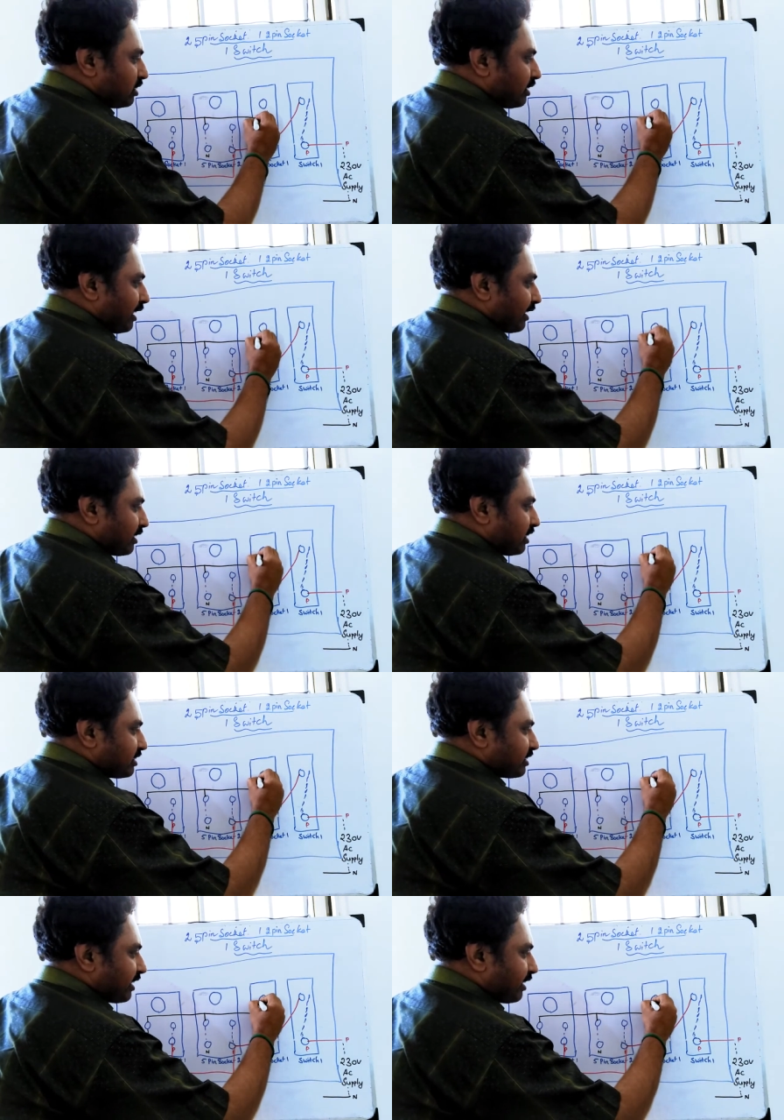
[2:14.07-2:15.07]
டேரெக்டாக
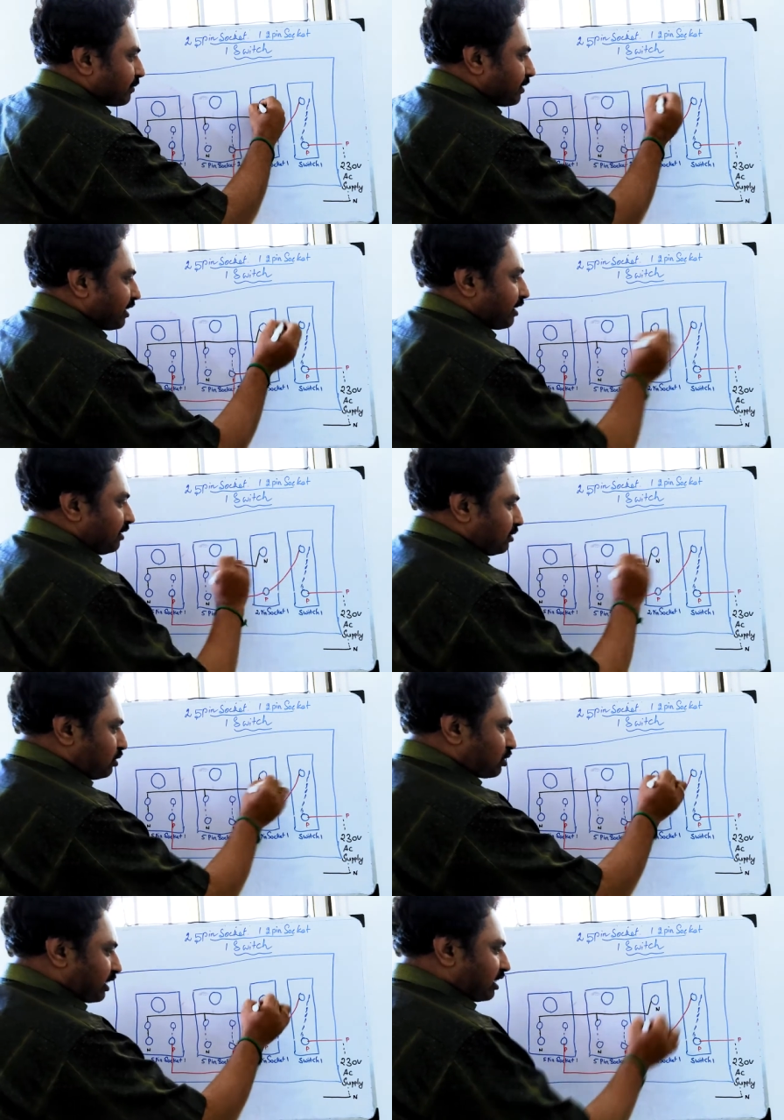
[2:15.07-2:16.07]
இங்கே கனெக்ட் பண்ணிடுறேன்
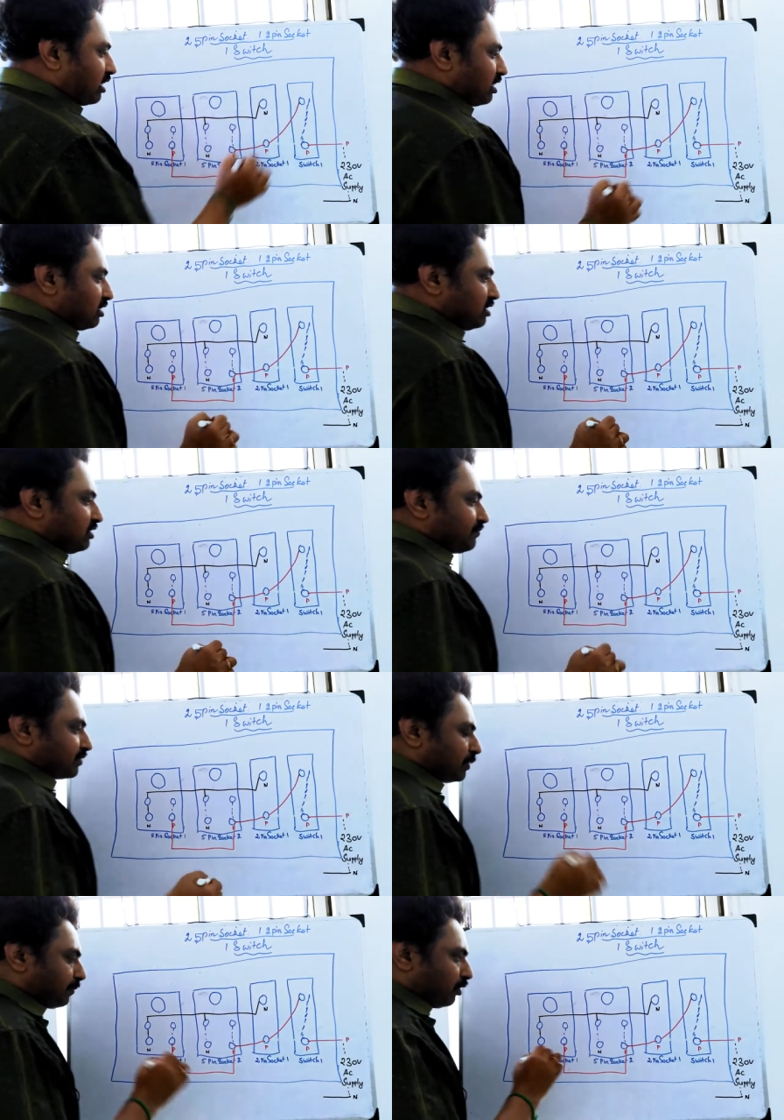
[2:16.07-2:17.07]
ஓகேங்களா
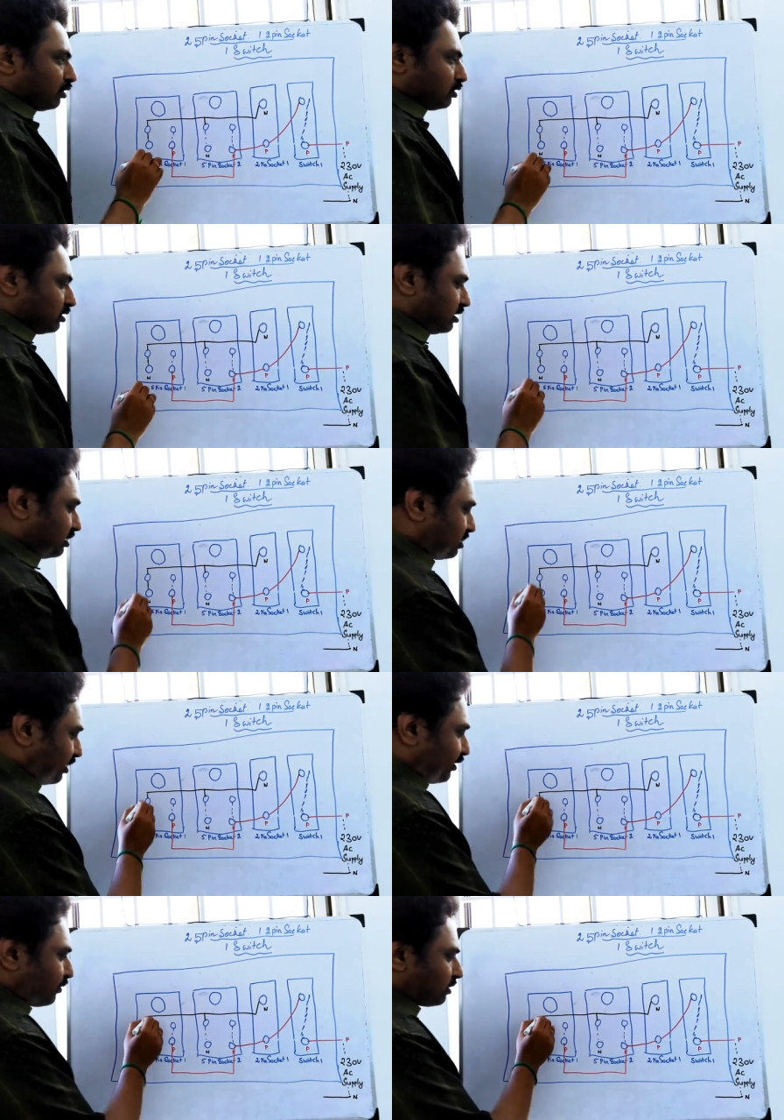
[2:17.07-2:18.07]
இப்போது இந்த
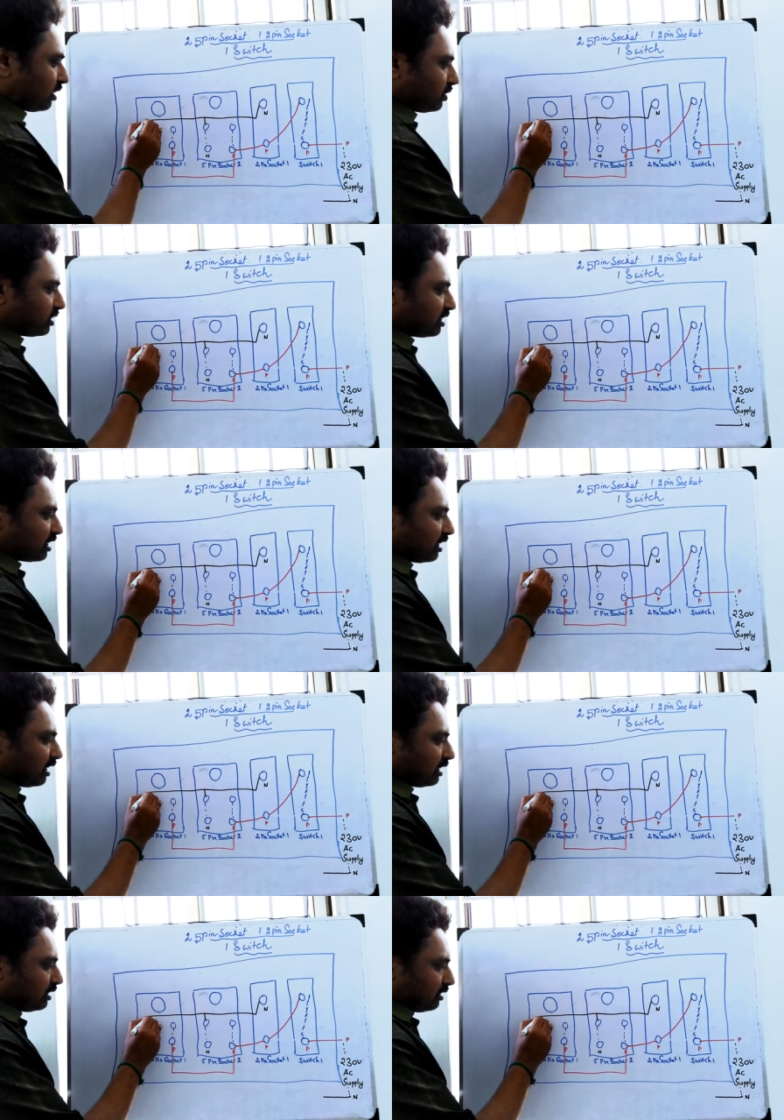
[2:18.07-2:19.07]
நியூட்ரல் வந்து இருக்குல்ல
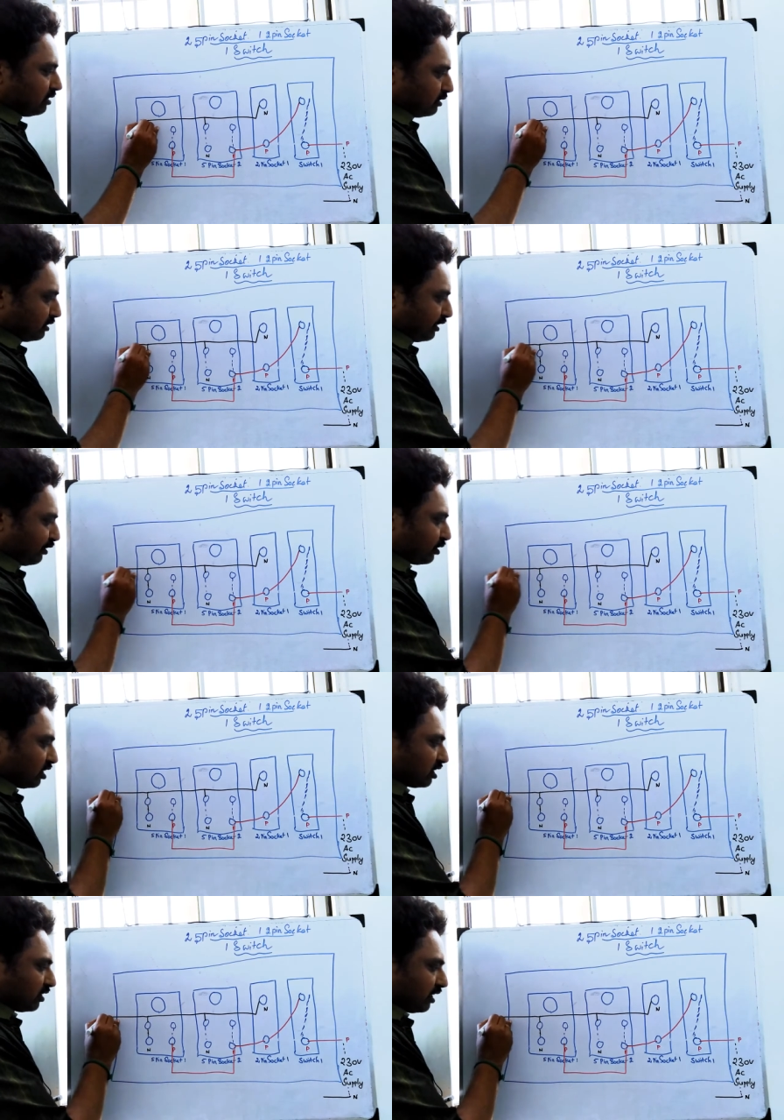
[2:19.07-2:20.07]
இந்த
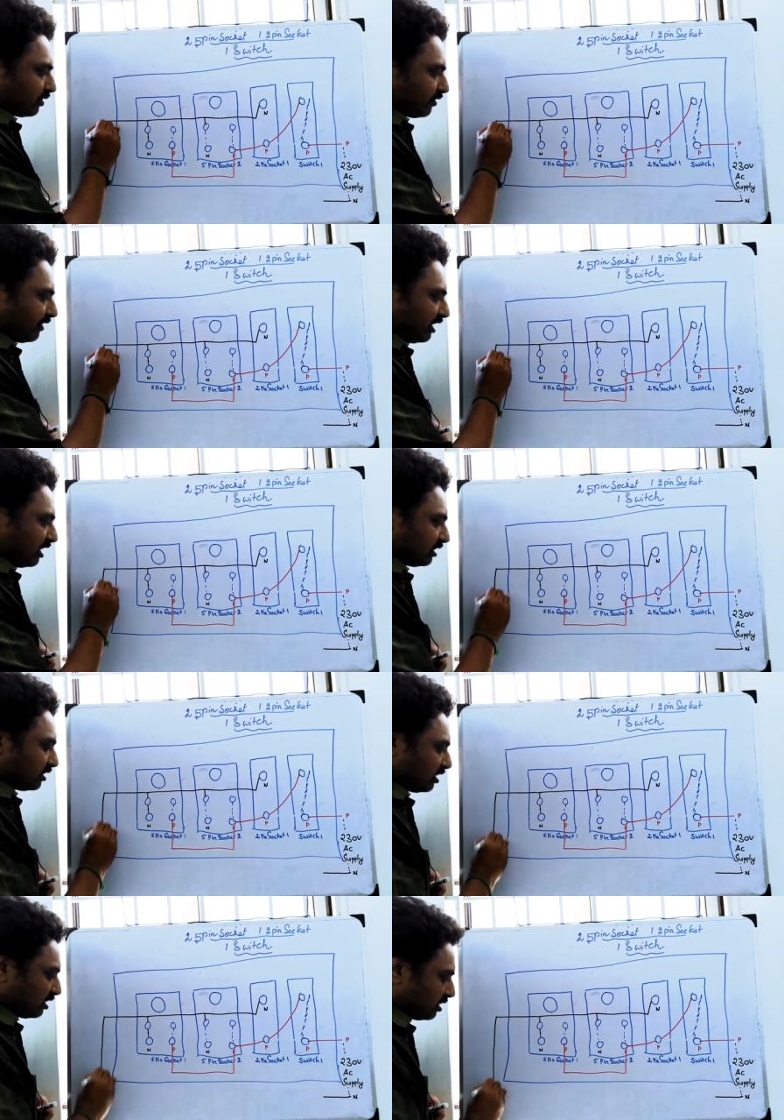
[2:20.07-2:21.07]
நியூட்ரலுக்கு நான் வந்து
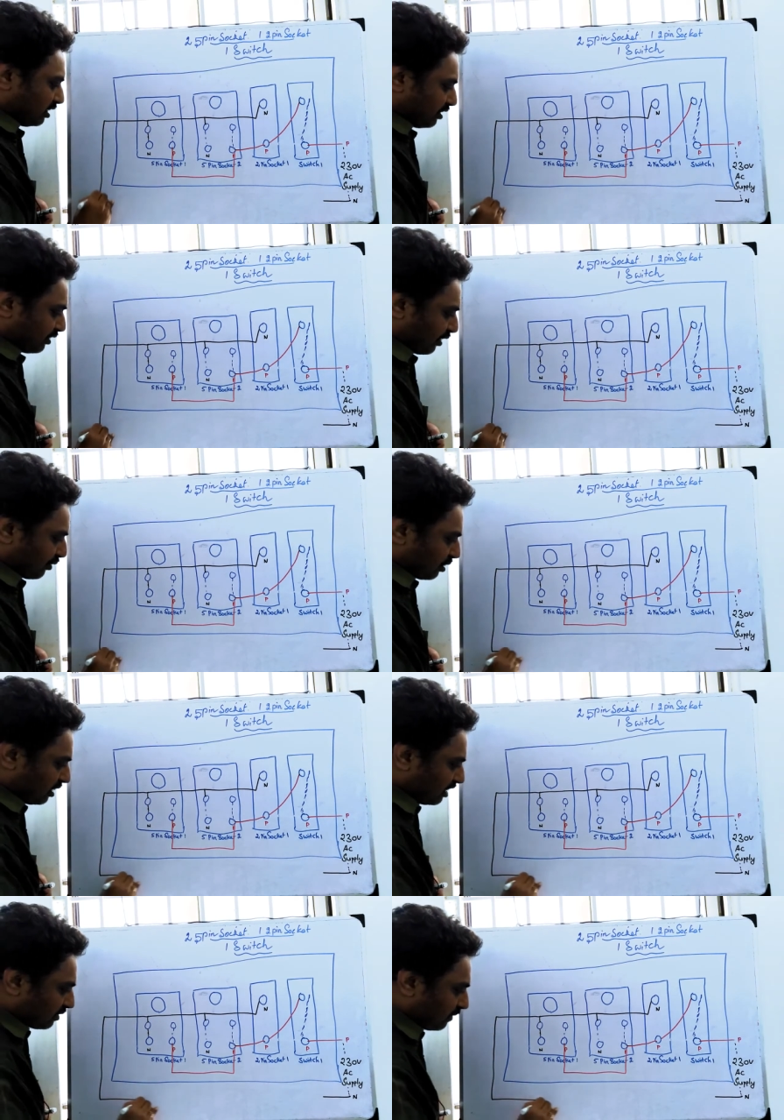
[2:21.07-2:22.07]
வெளியிலேருந்து நியூட்ரல் லிங்க்